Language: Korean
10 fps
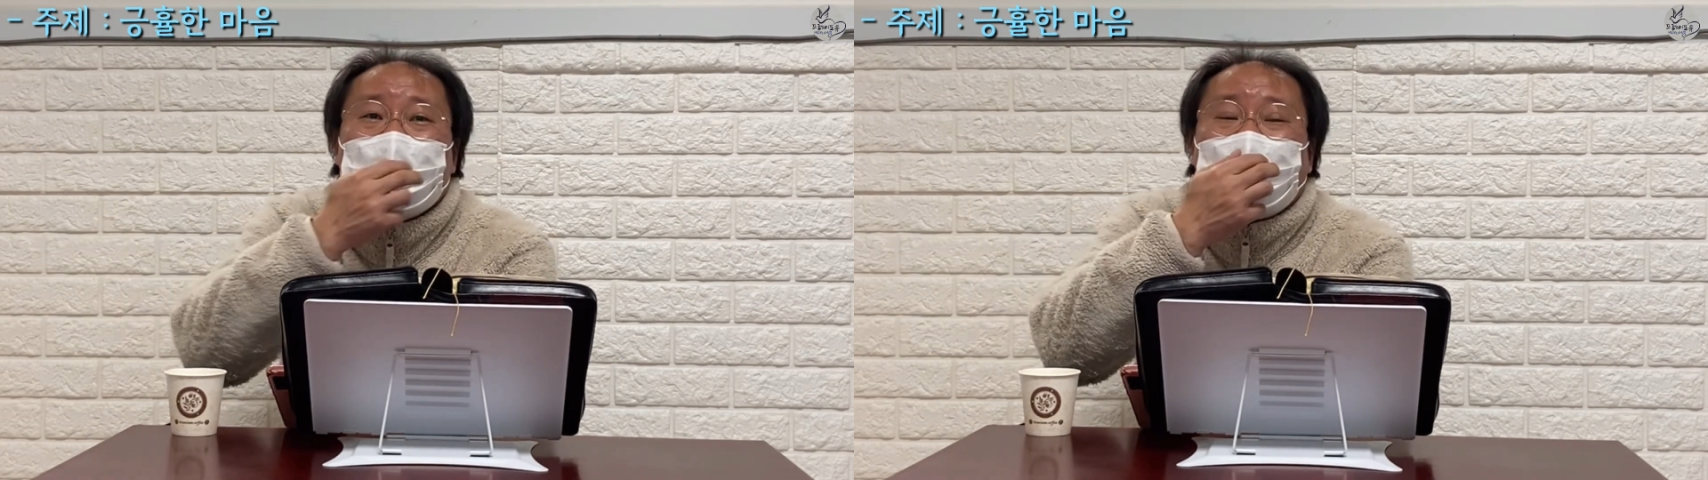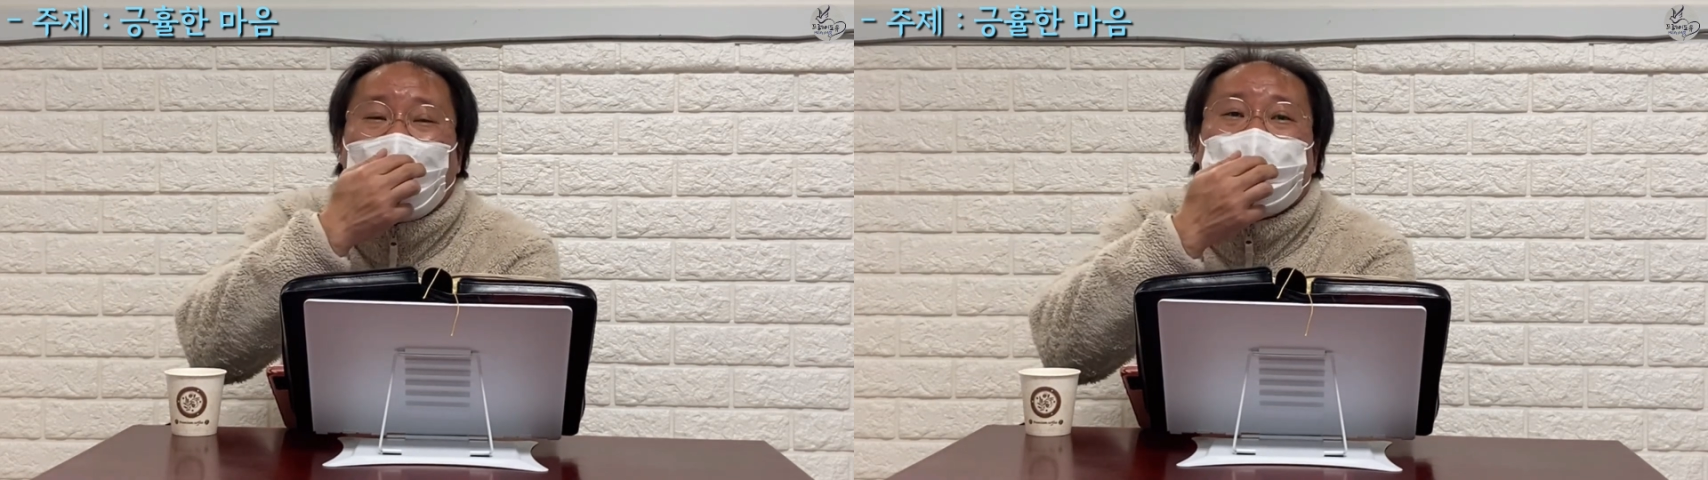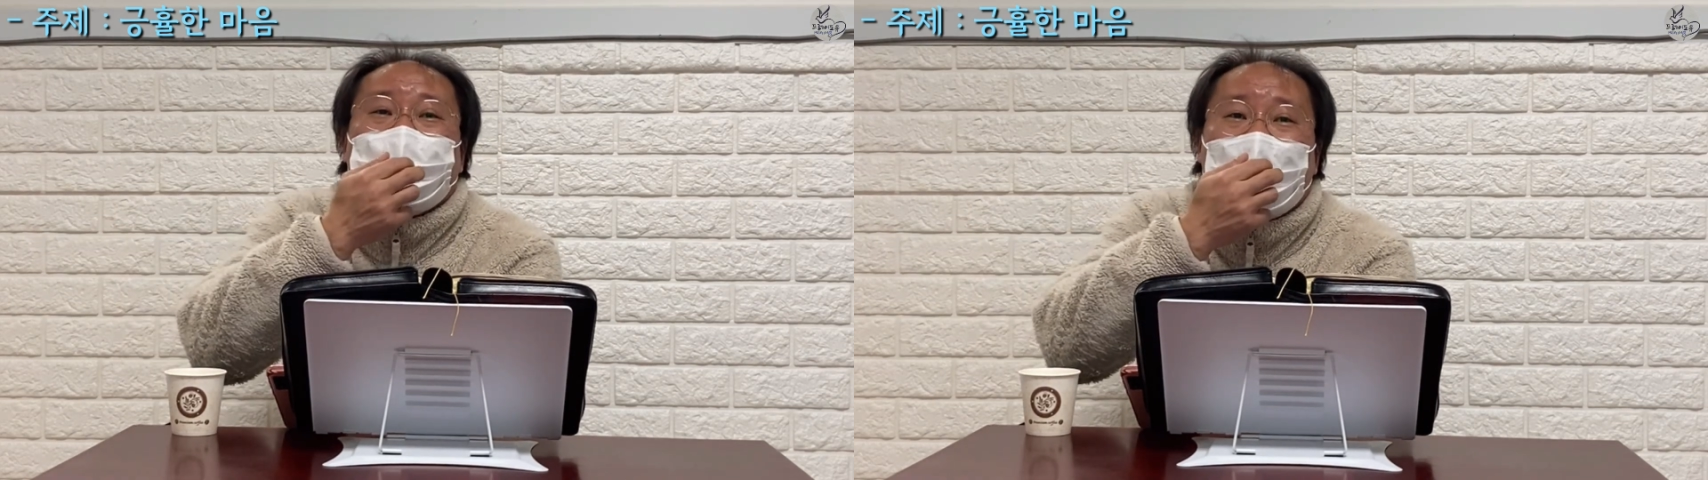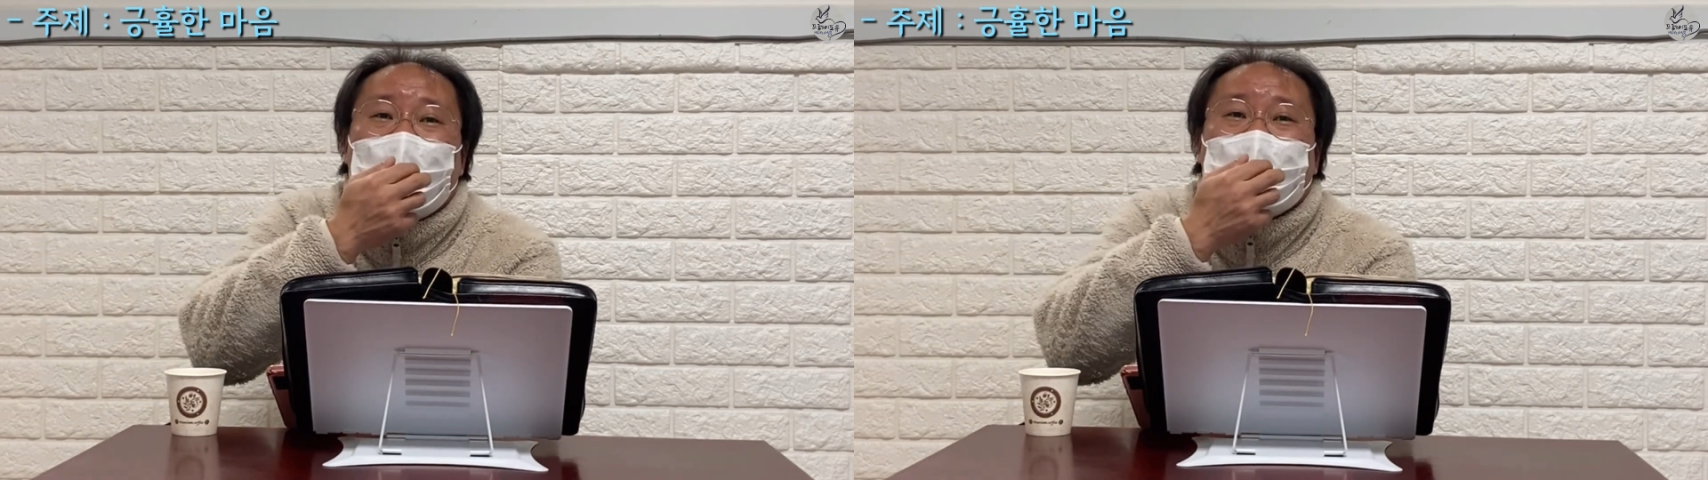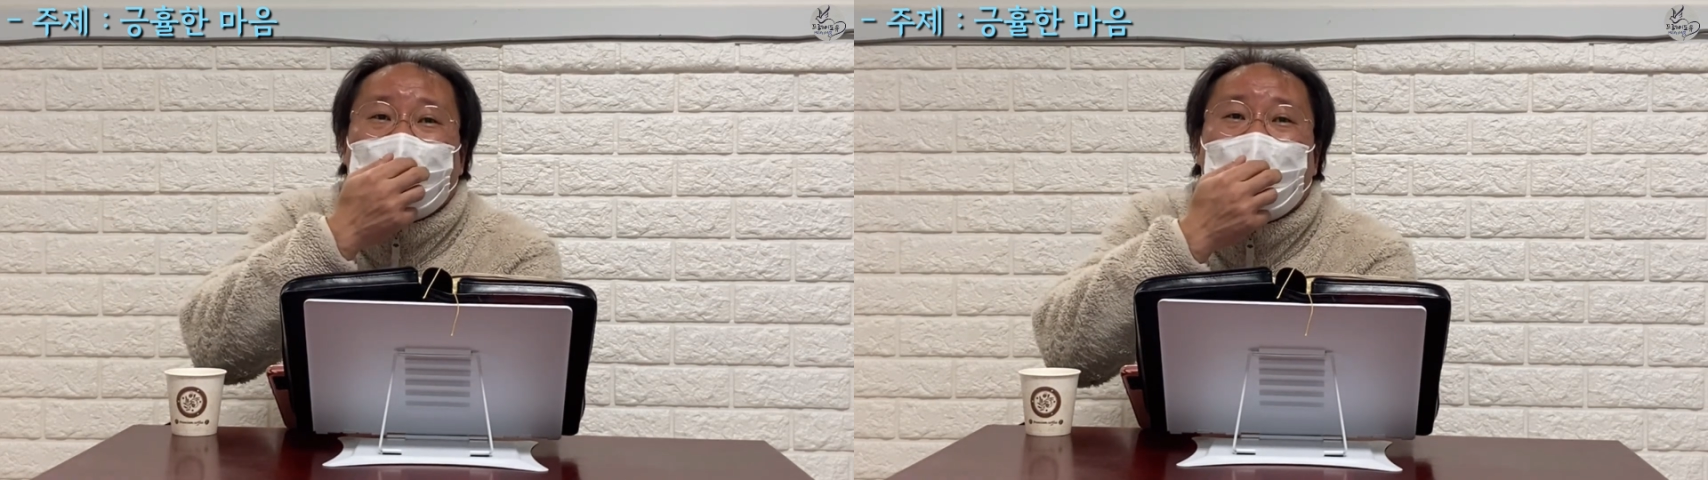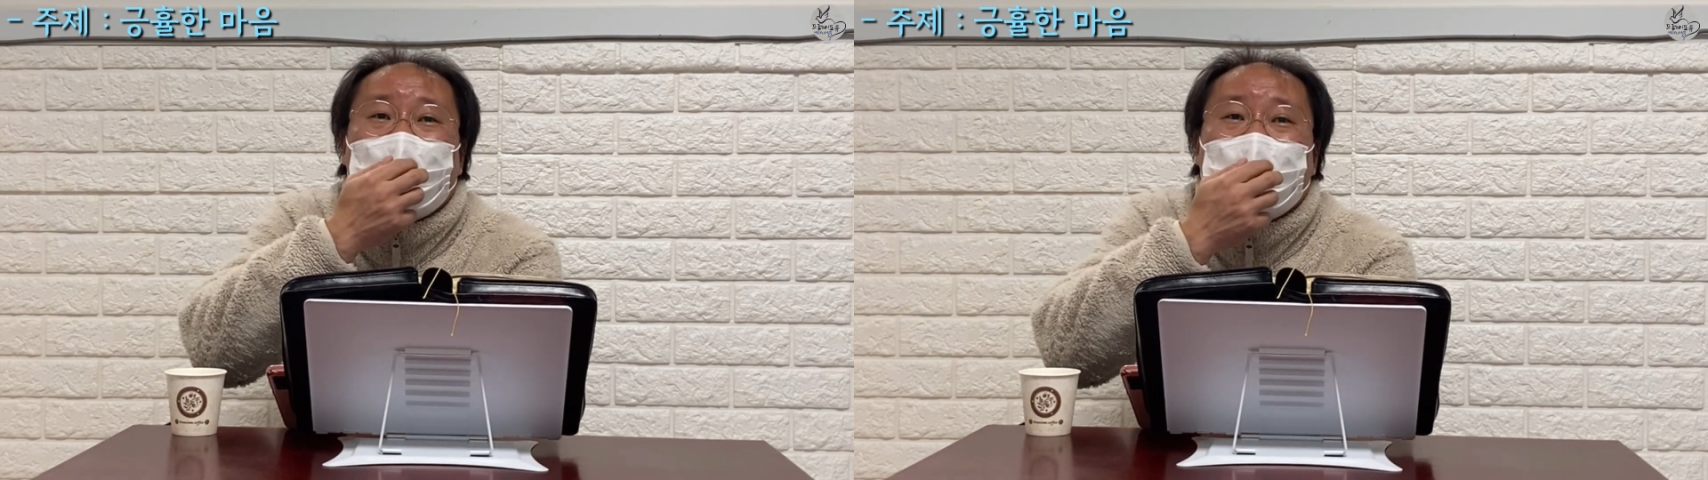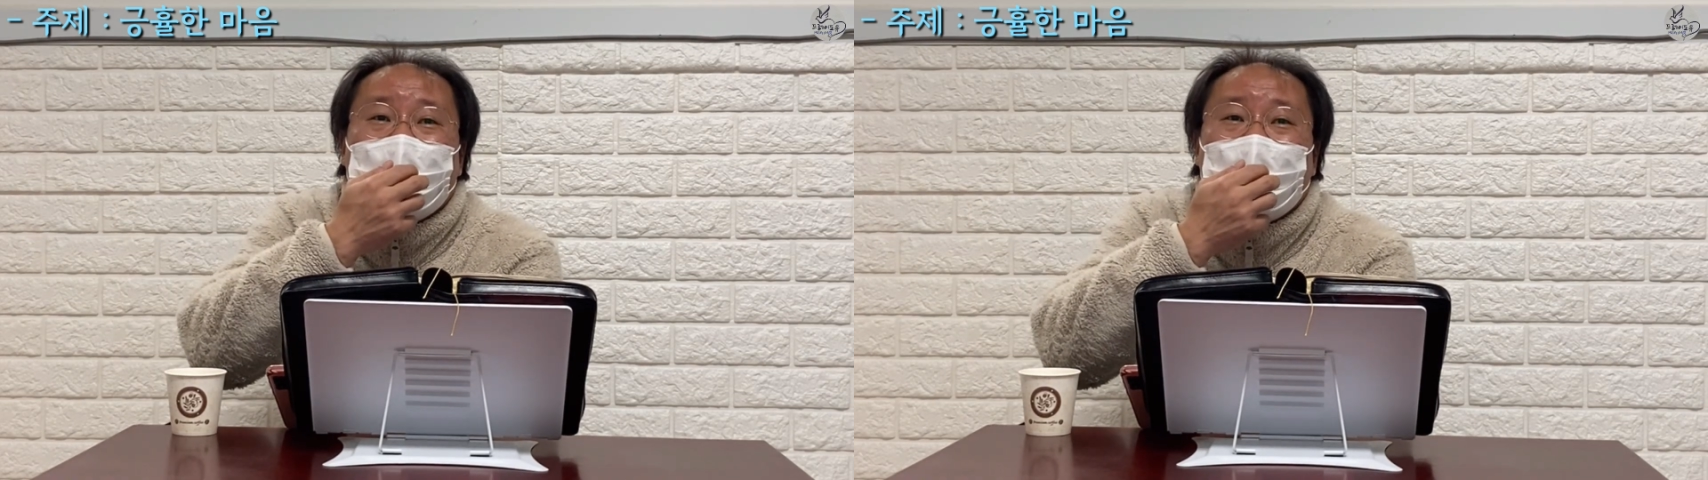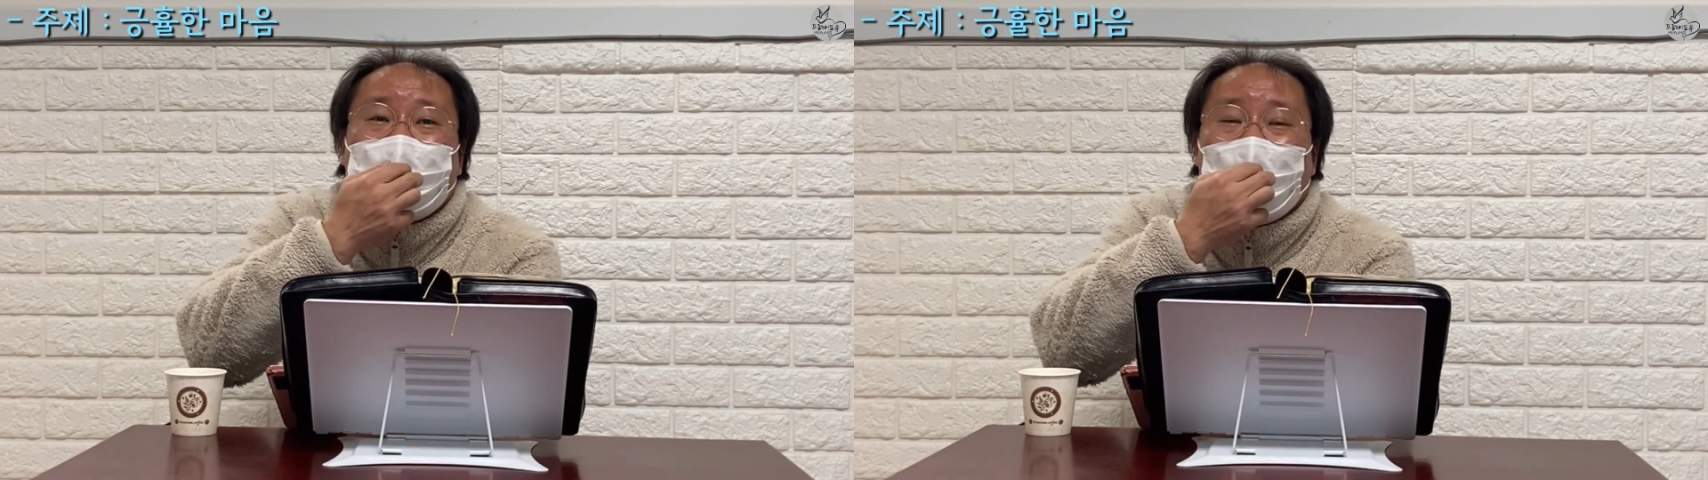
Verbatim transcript: 다 죽어가는 사람을